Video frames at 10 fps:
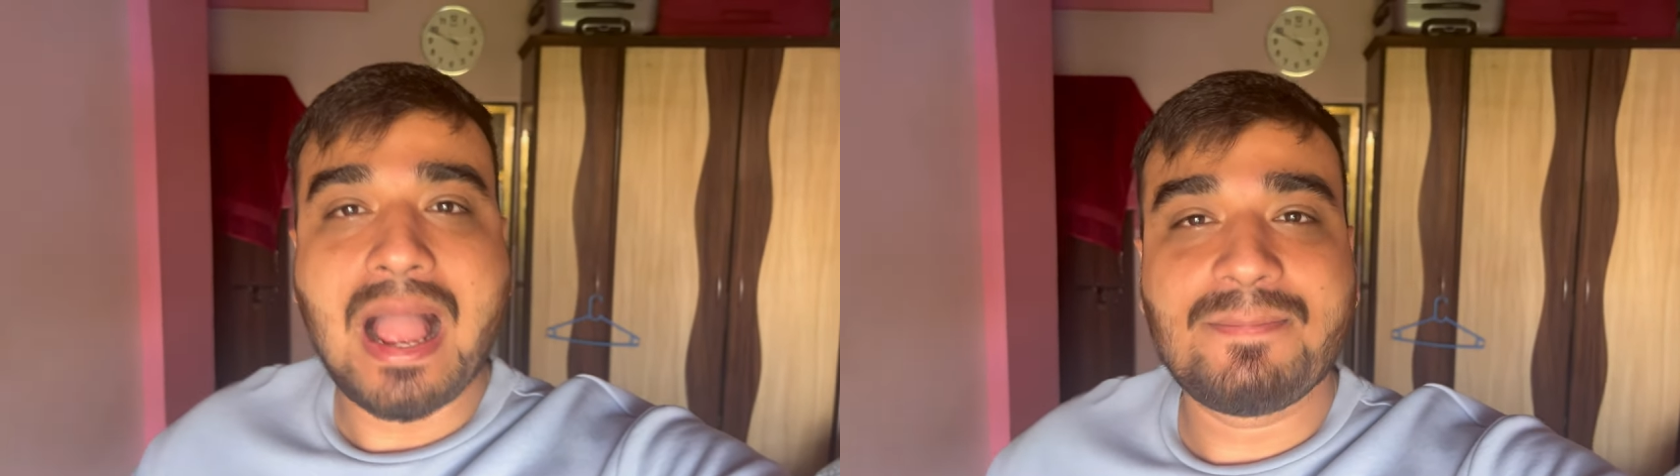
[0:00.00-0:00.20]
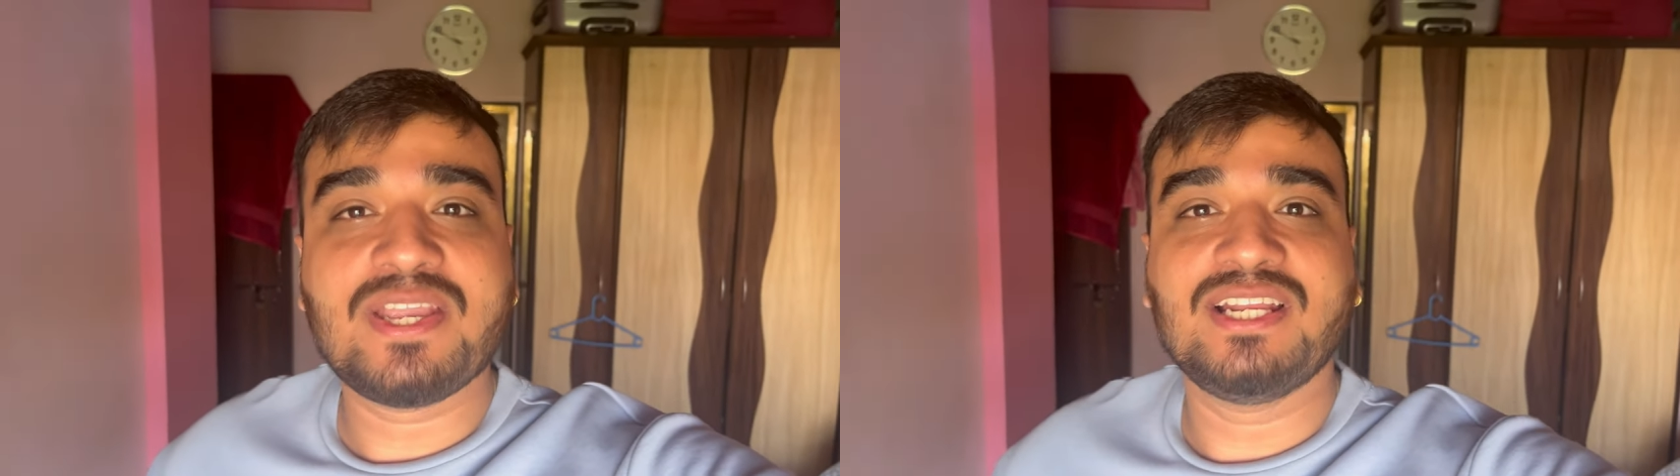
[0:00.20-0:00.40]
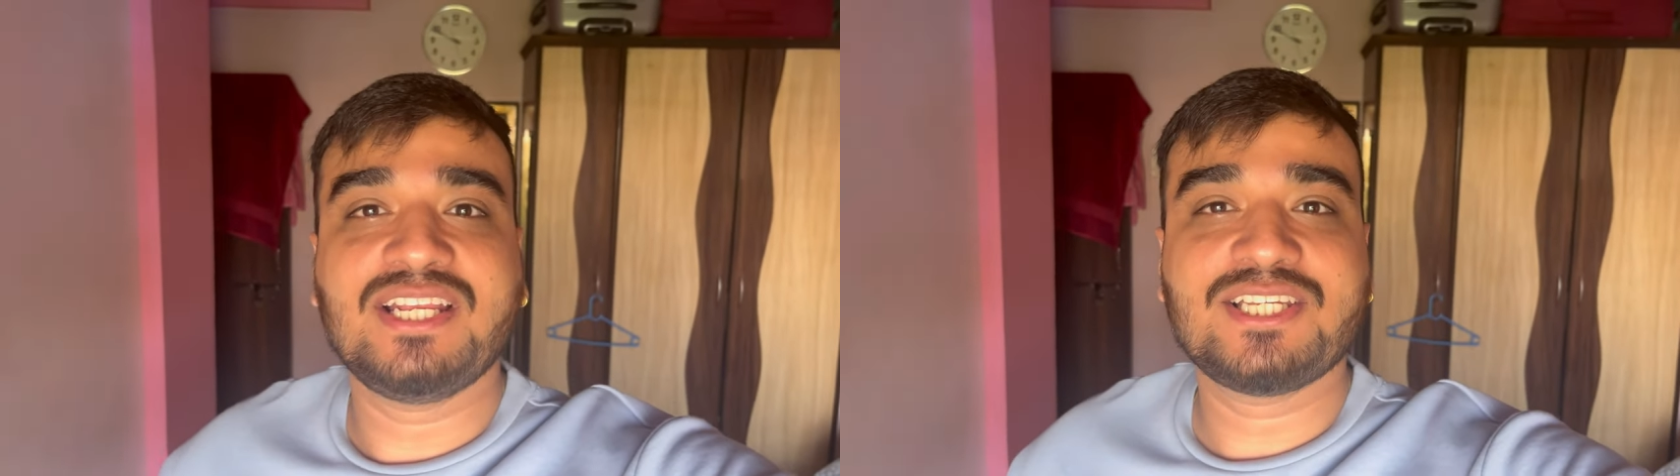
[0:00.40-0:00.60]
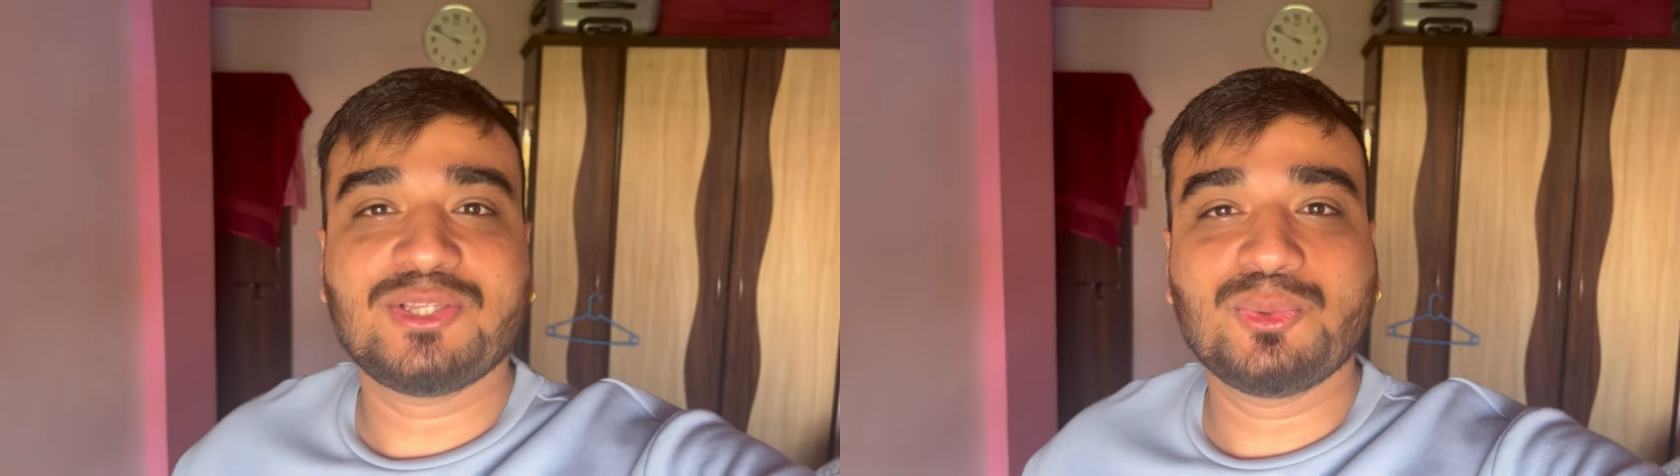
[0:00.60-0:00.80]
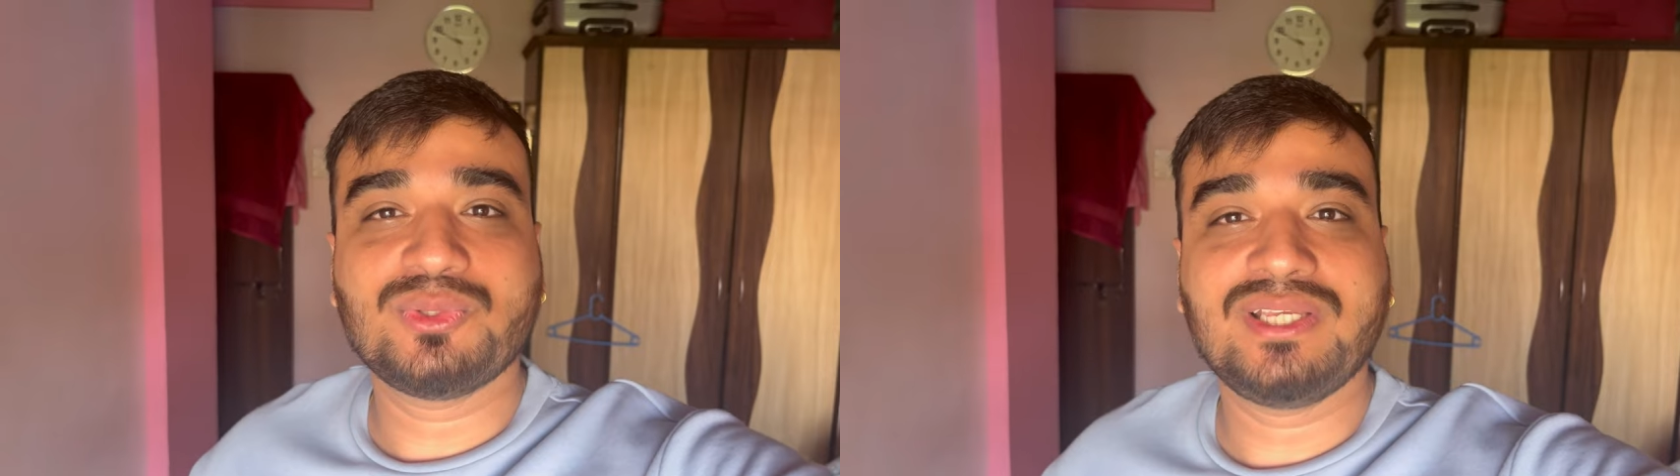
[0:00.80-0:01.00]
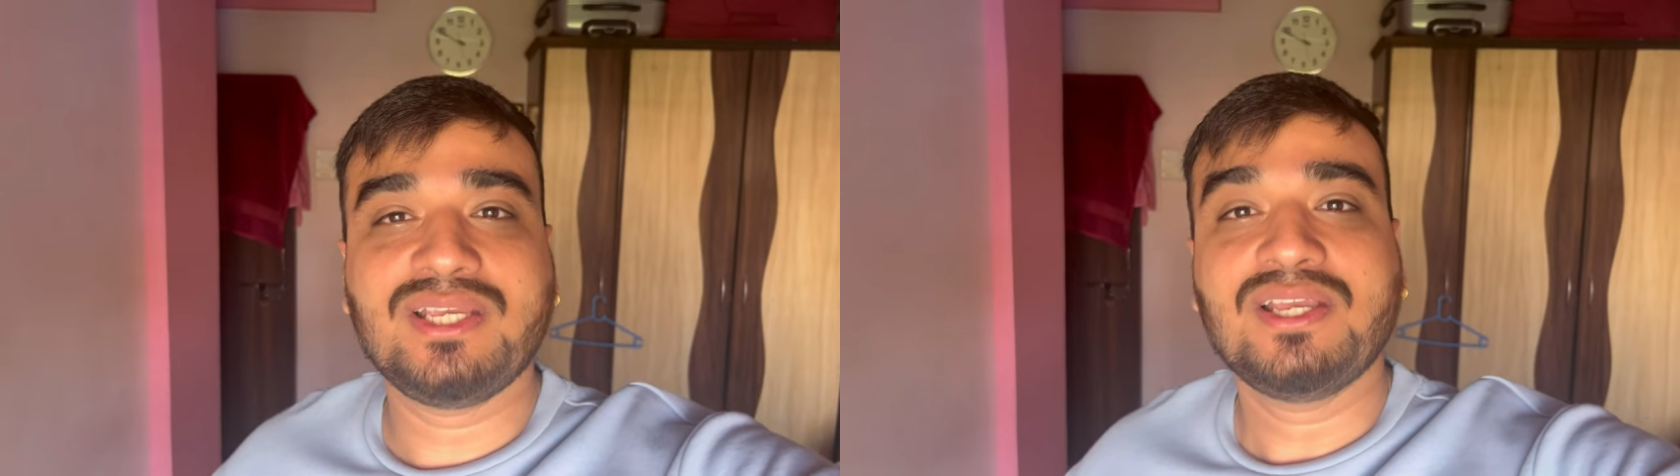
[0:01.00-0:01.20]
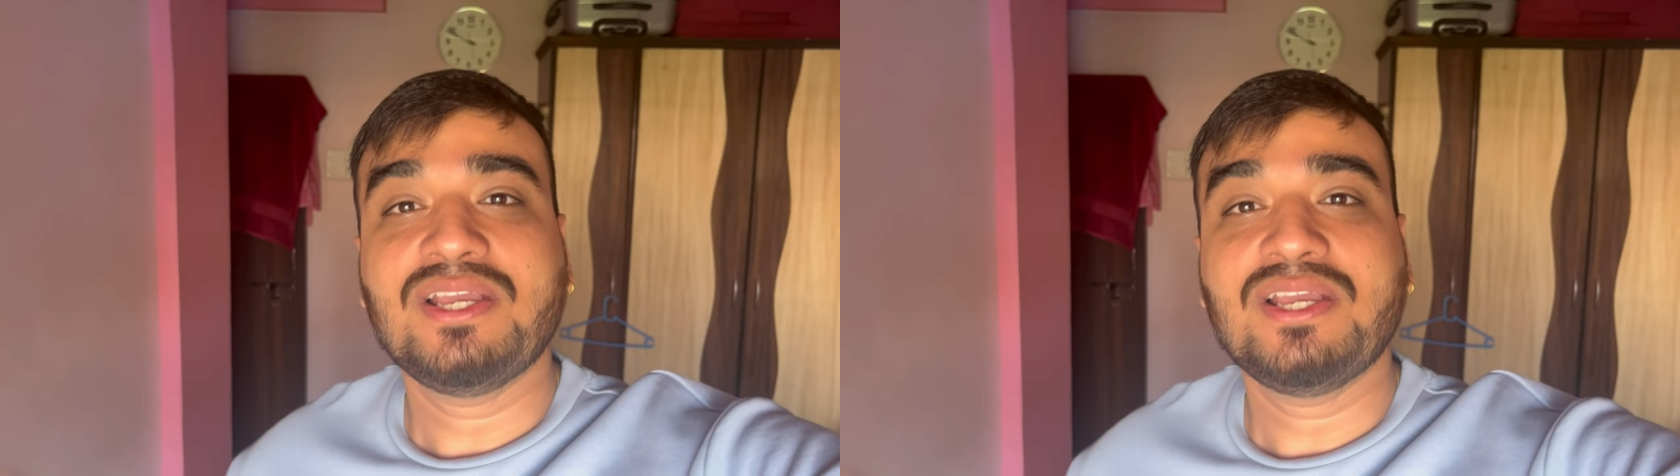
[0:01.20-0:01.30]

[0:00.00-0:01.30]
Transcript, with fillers: हैप्पी गणेश चतुर्थी